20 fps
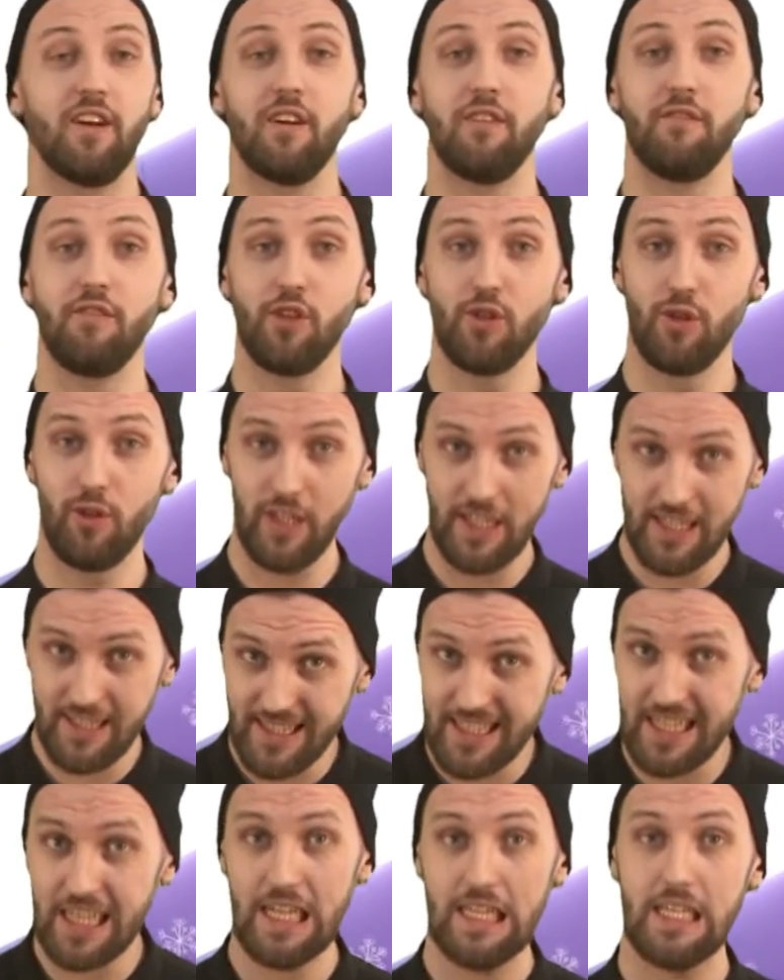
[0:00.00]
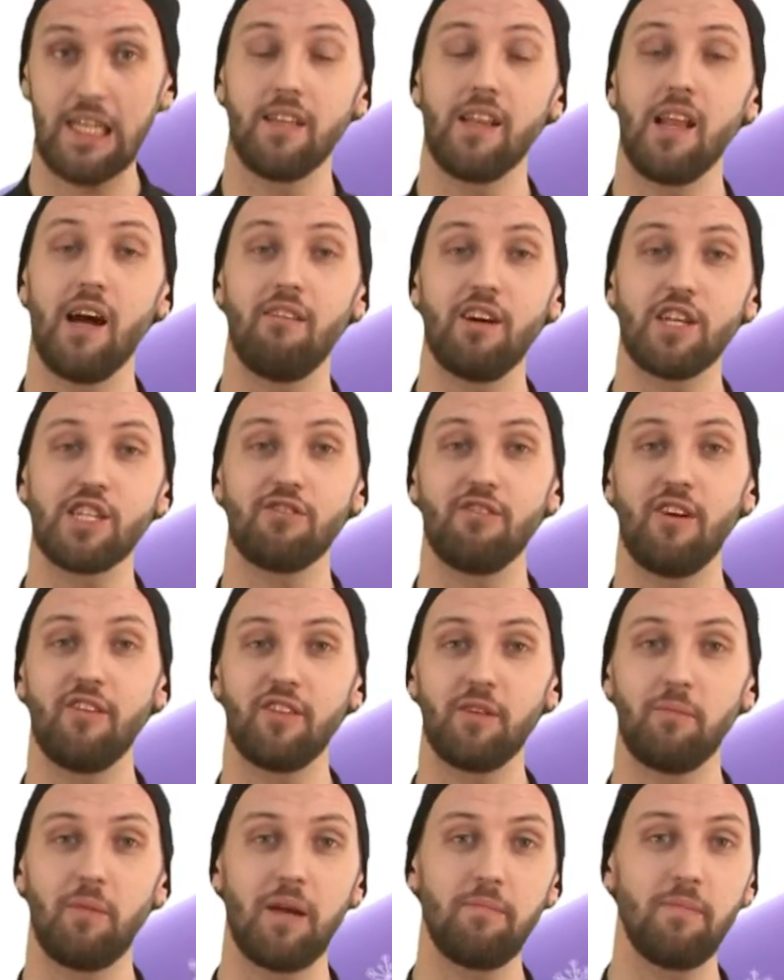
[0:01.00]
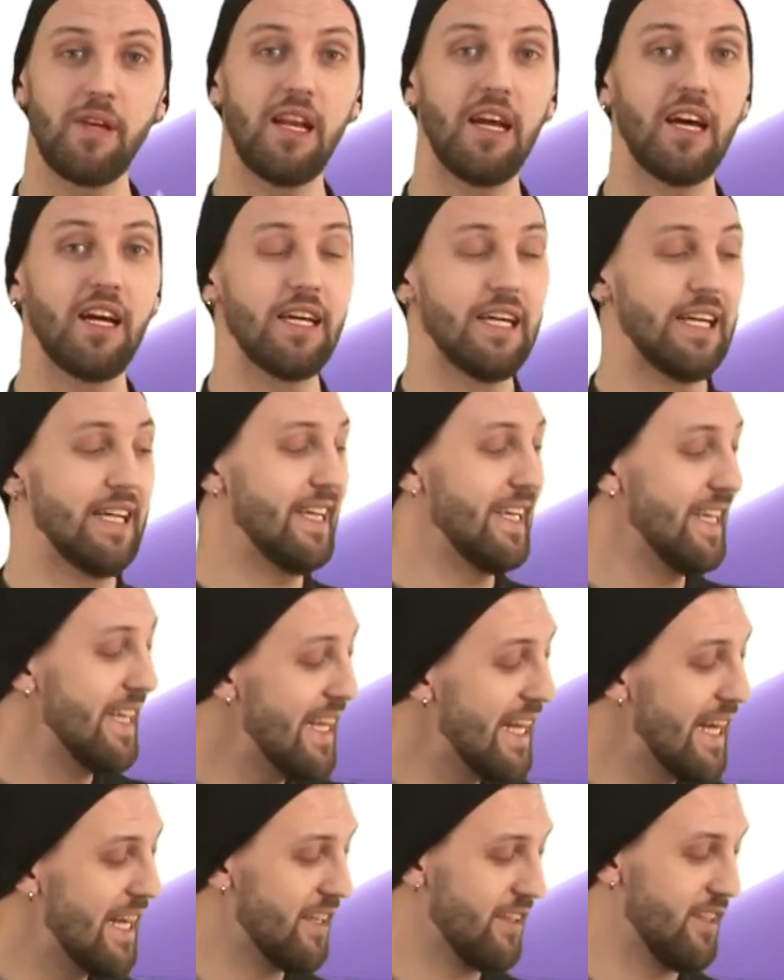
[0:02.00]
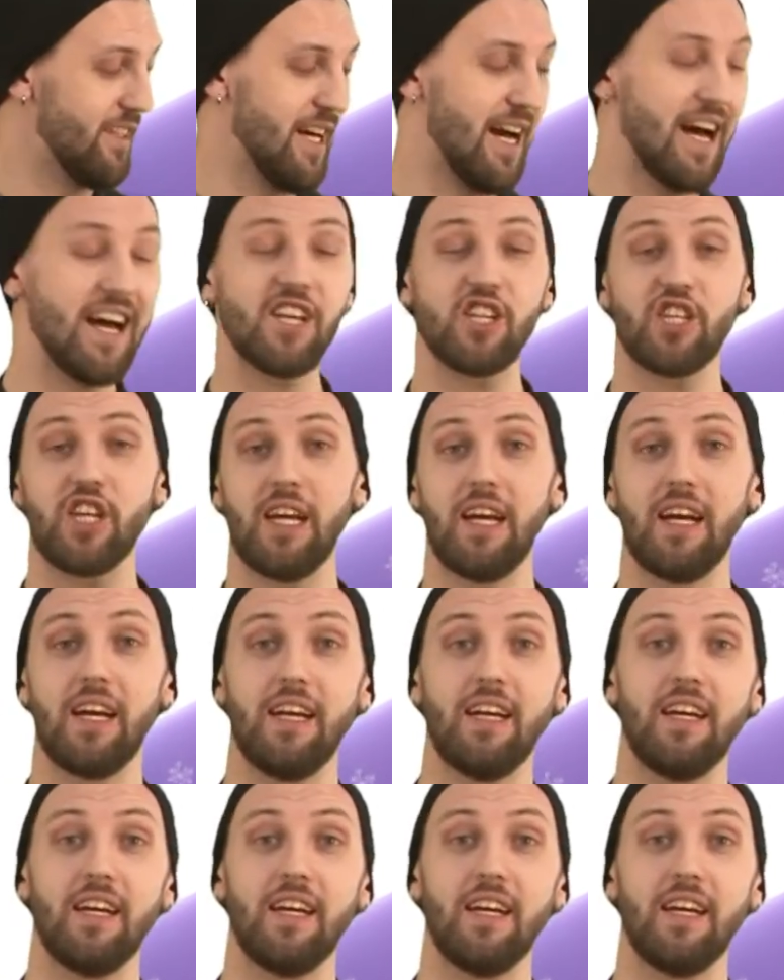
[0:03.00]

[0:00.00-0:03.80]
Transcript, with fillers: видеорегистратор для вашего автомобиля или даже